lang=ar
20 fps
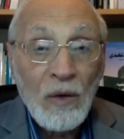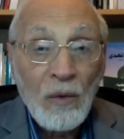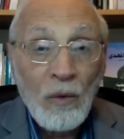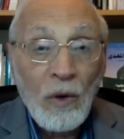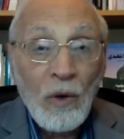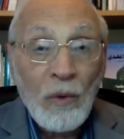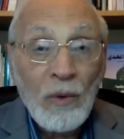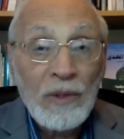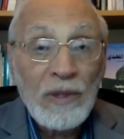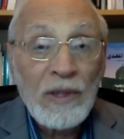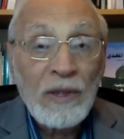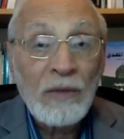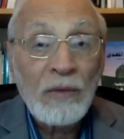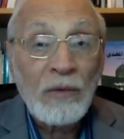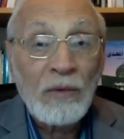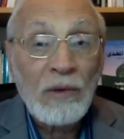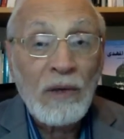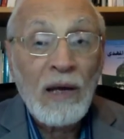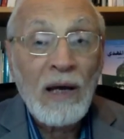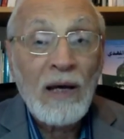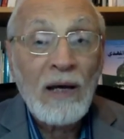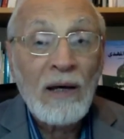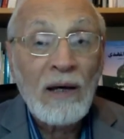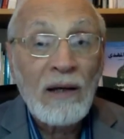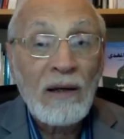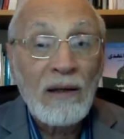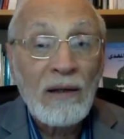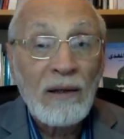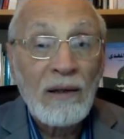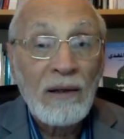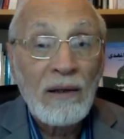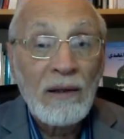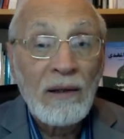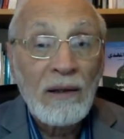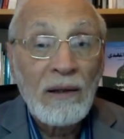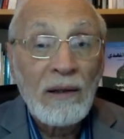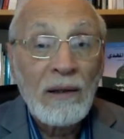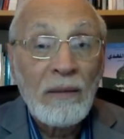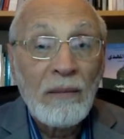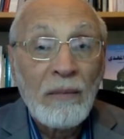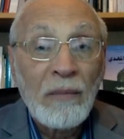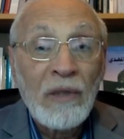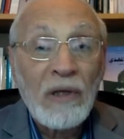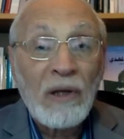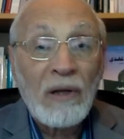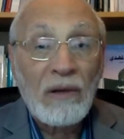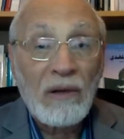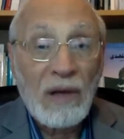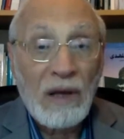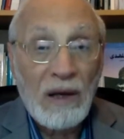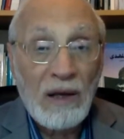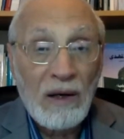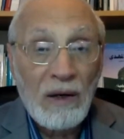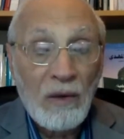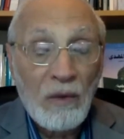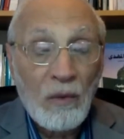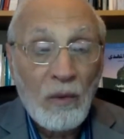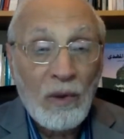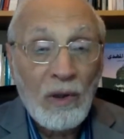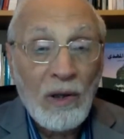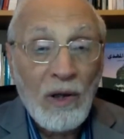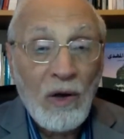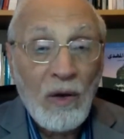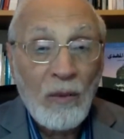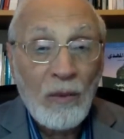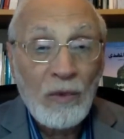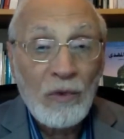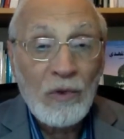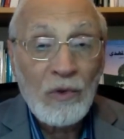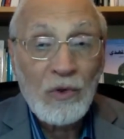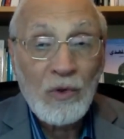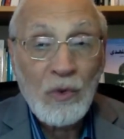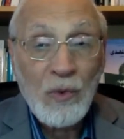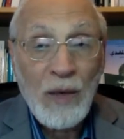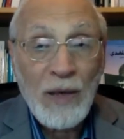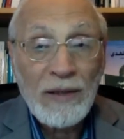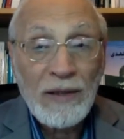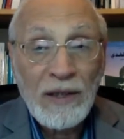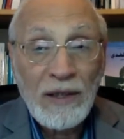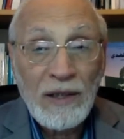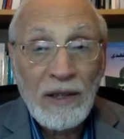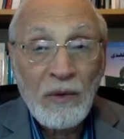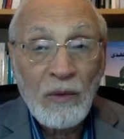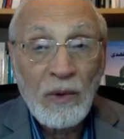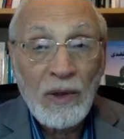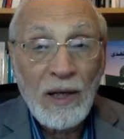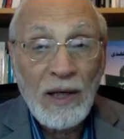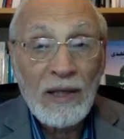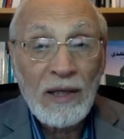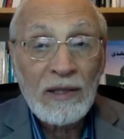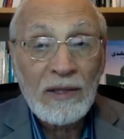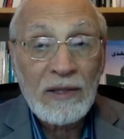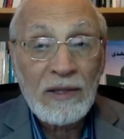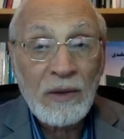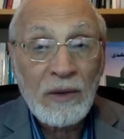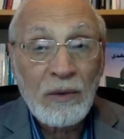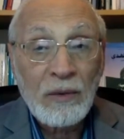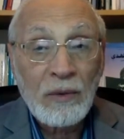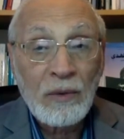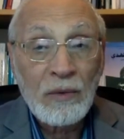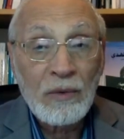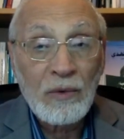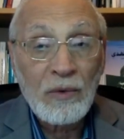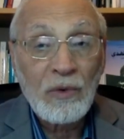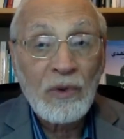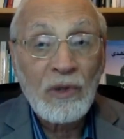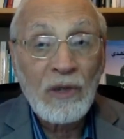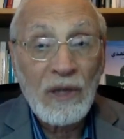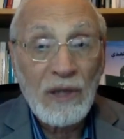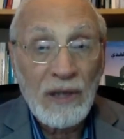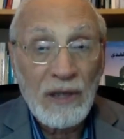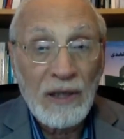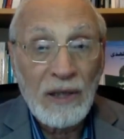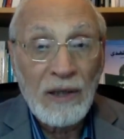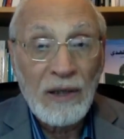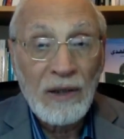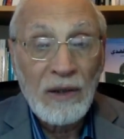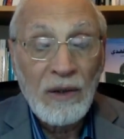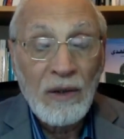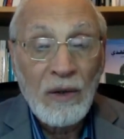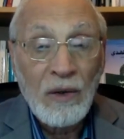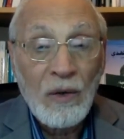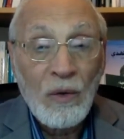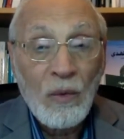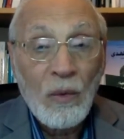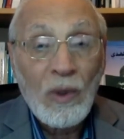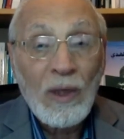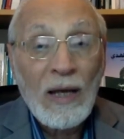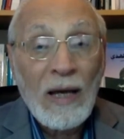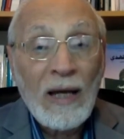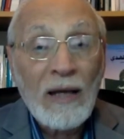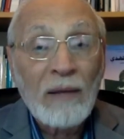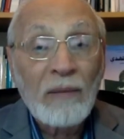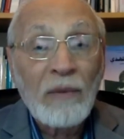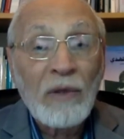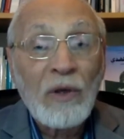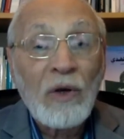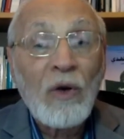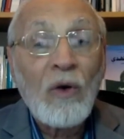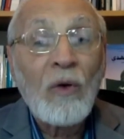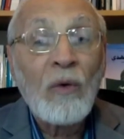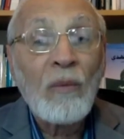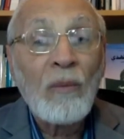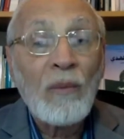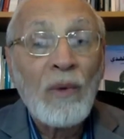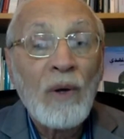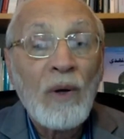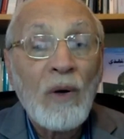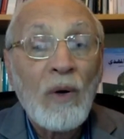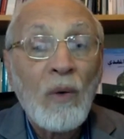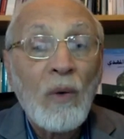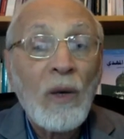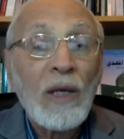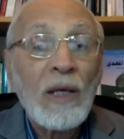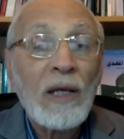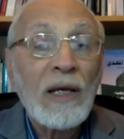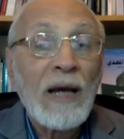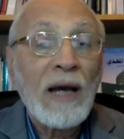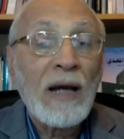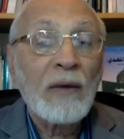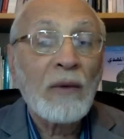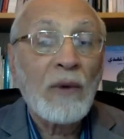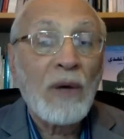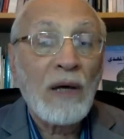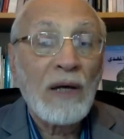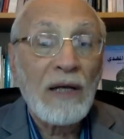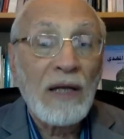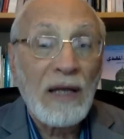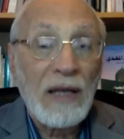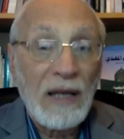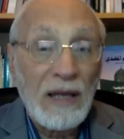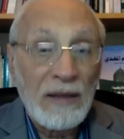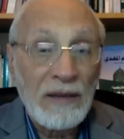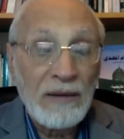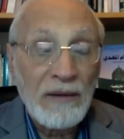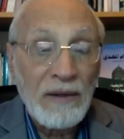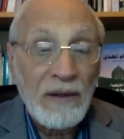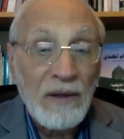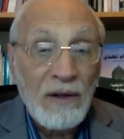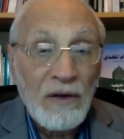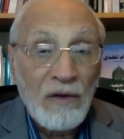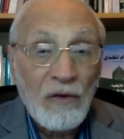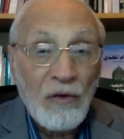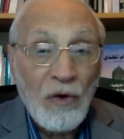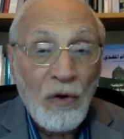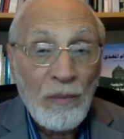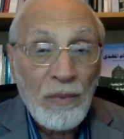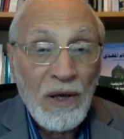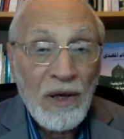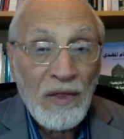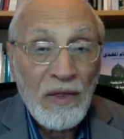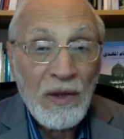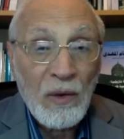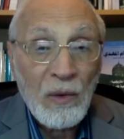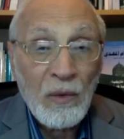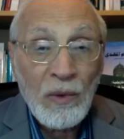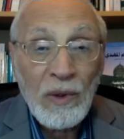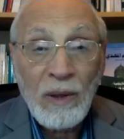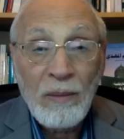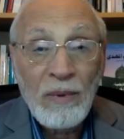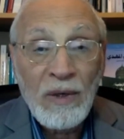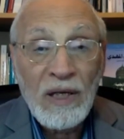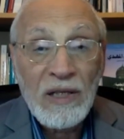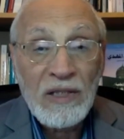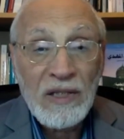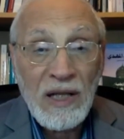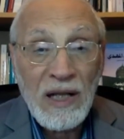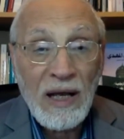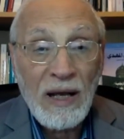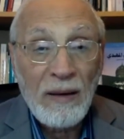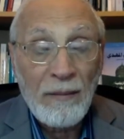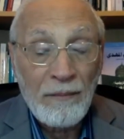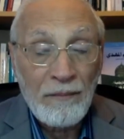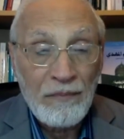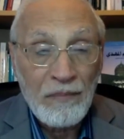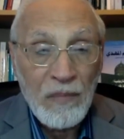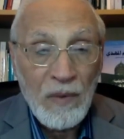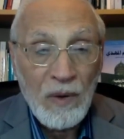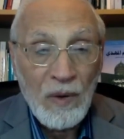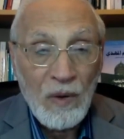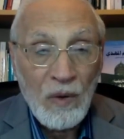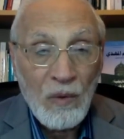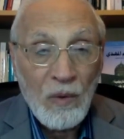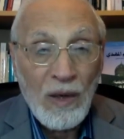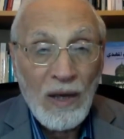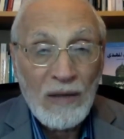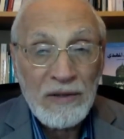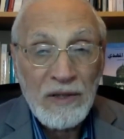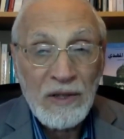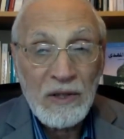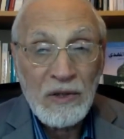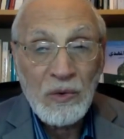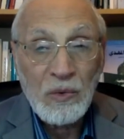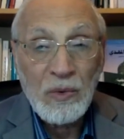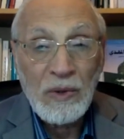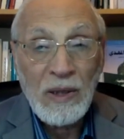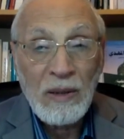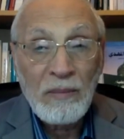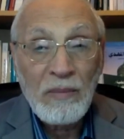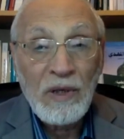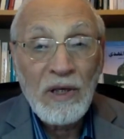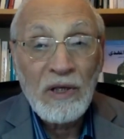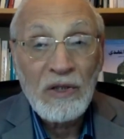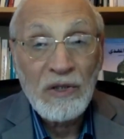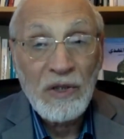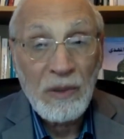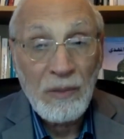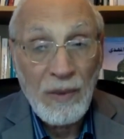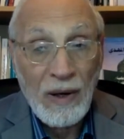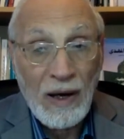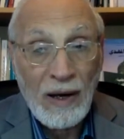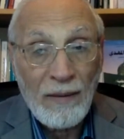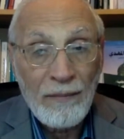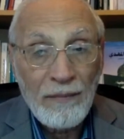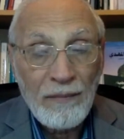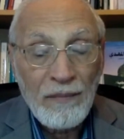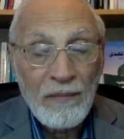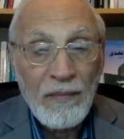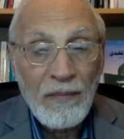وهو دين الله من الله والله منجز وعده وناصر جنده والعرب اليوم وإن كانوا قليلا فهم كثيرون بالإسلام وعزيزون بالاجتماع